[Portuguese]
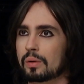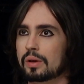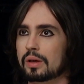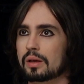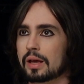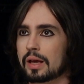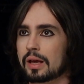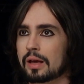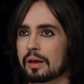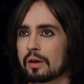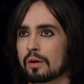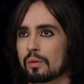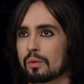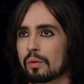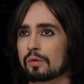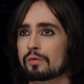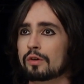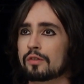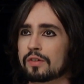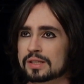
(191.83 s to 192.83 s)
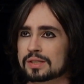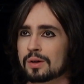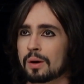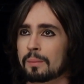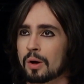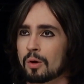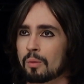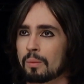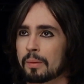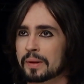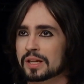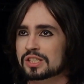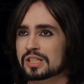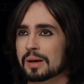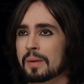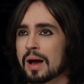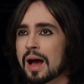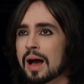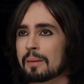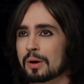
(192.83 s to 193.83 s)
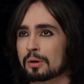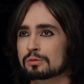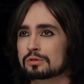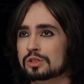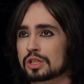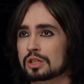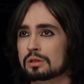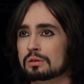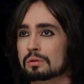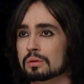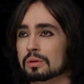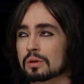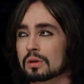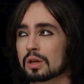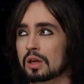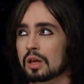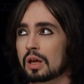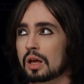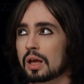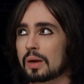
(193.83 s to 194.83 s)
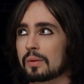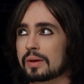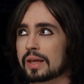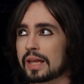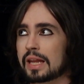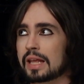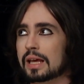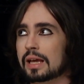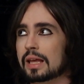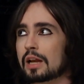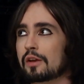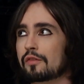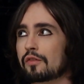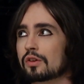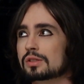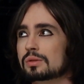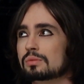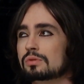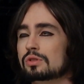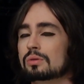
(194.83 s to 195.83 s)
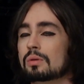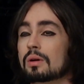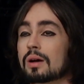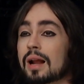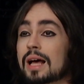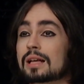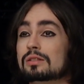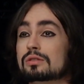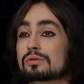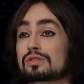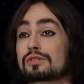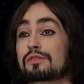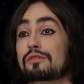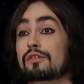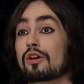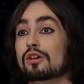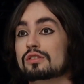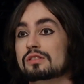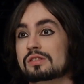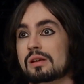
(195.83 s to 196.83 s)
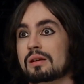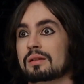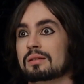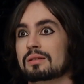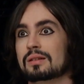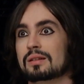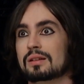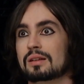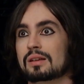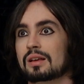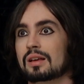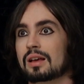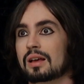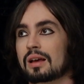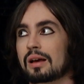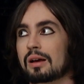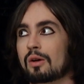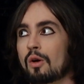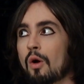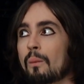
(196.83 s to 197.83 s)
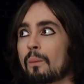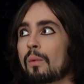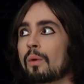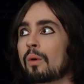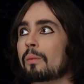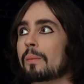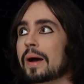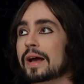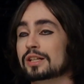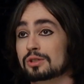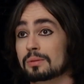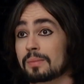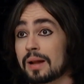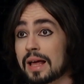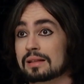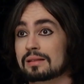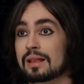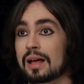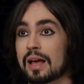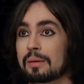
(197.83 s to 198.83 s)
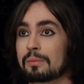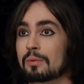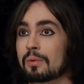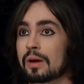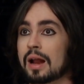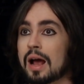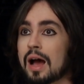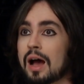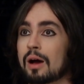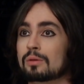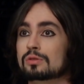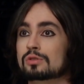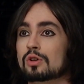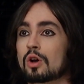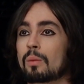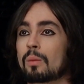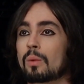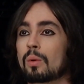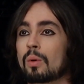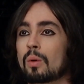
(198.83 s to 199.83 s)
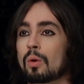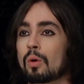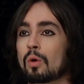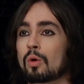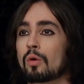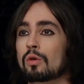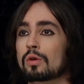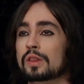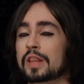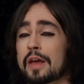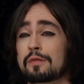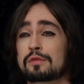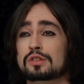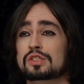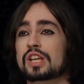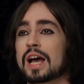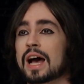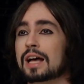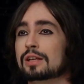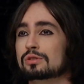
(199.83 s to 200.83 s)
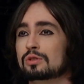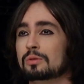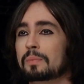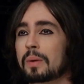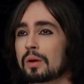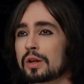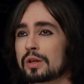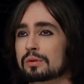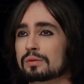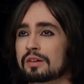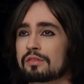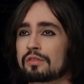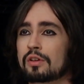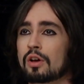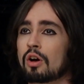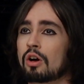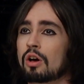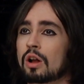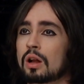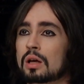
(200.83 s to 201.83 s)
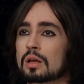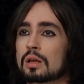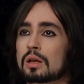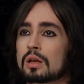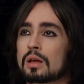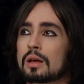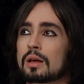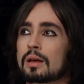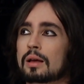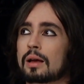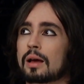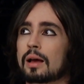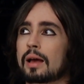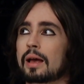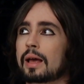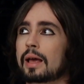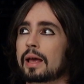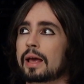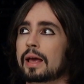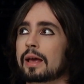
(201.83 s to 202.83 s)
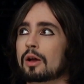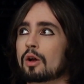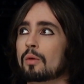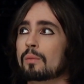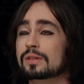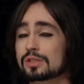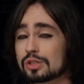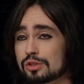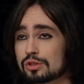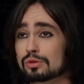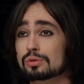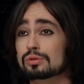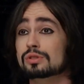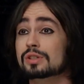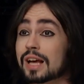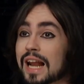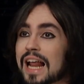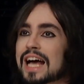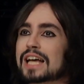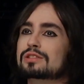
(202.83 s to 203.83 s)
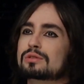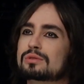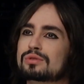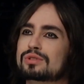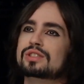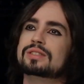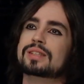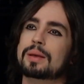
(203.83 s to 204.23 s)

eu, é, eu vou fazer uma macumba Pra te amarrar maldito, eu queria que ele fosse um disco clássico de fossa, como o Back to Black da Amy Winehouse, como o Nervos de Aço do Paulinho da Viola, é, como esses discos clássicos de